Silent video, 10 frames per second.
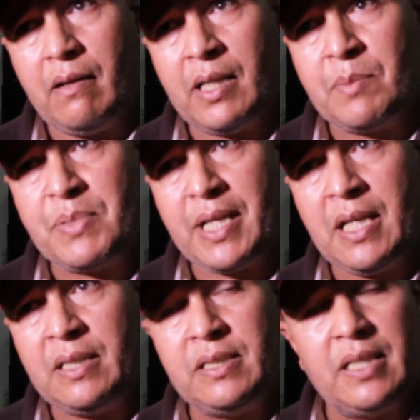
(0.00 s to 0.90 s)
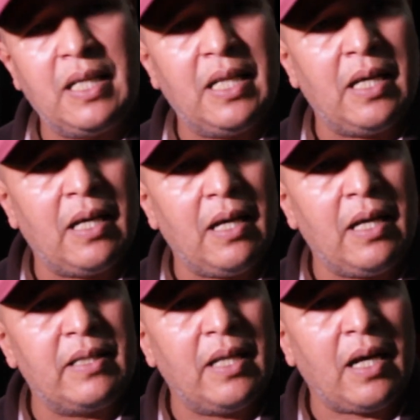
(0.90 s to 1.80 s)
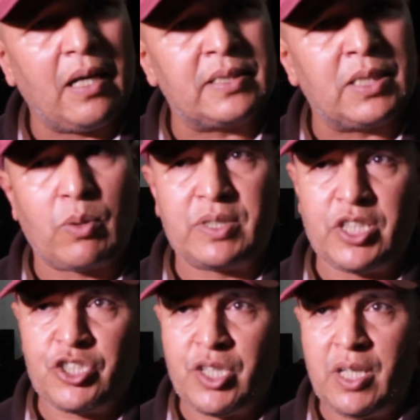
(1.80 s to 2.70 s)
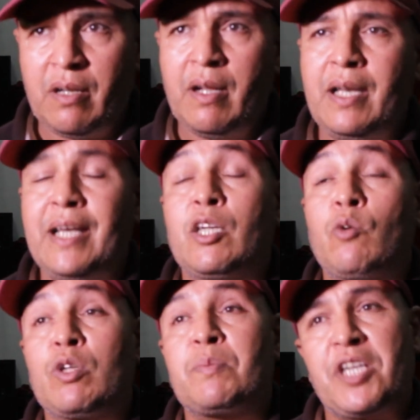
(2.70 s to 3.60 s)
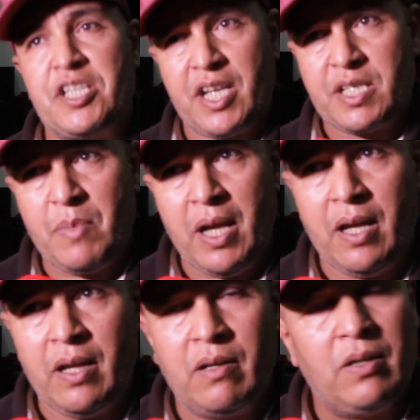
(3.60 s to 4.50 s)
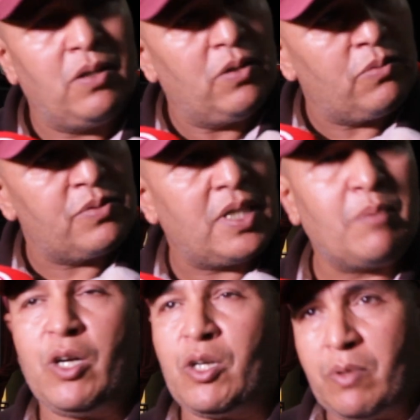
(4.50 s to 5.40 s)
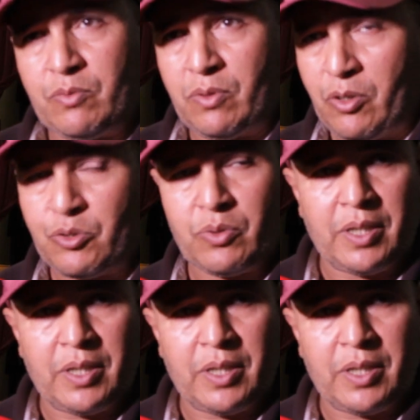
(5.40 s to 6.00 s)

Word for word: المساله هذه ديال ان الدوره تاجل لان الوقت ما كاينش كيسمح والسلام عليكم ورحمه الله وشكرا